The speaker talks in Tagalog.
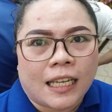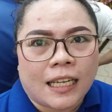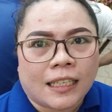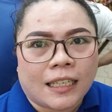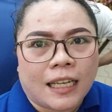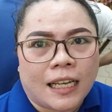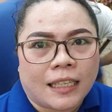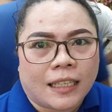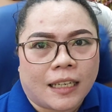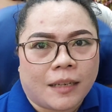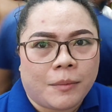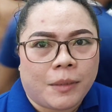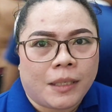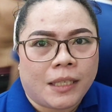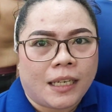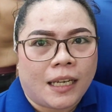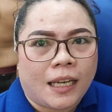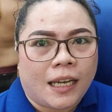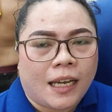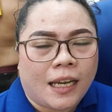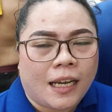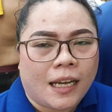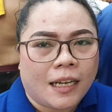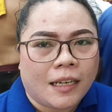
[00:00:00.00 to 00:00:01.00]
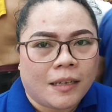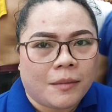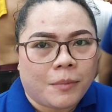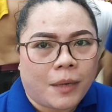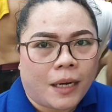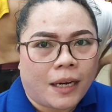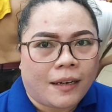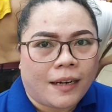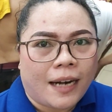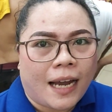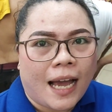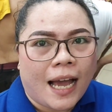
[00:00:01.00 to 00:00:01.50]
Tanggal kami
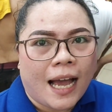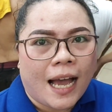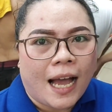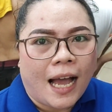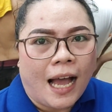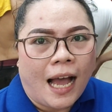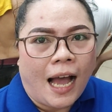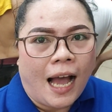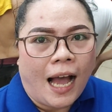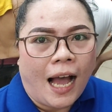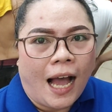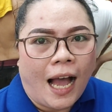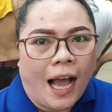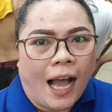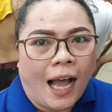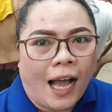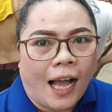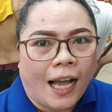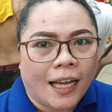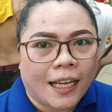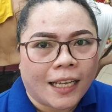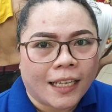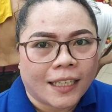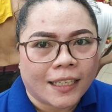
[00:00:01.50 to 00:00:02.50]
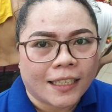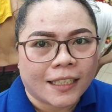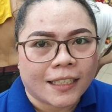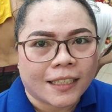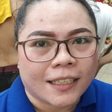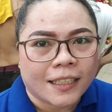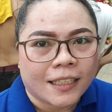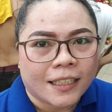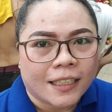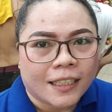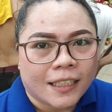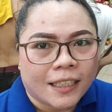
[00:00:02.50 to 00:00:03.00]
ng bara.
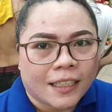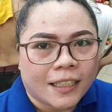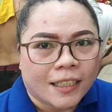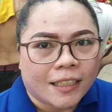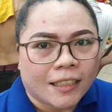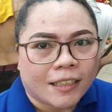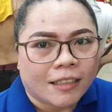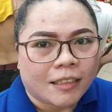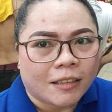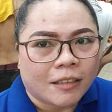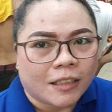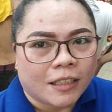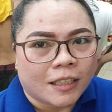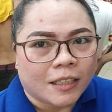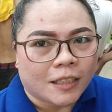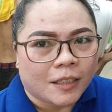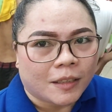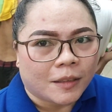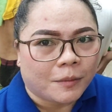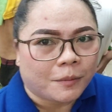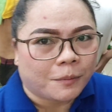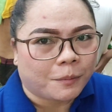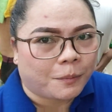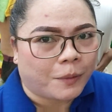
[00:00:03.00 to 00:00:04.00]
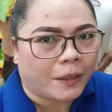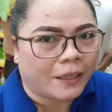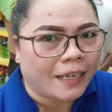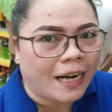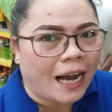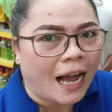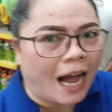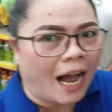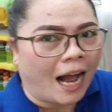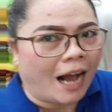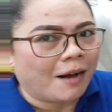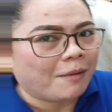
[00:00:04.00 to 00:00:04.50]
Bara o bra?
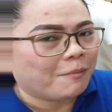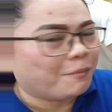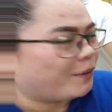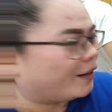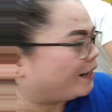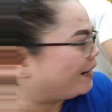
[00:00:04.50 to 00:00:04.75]
Bara.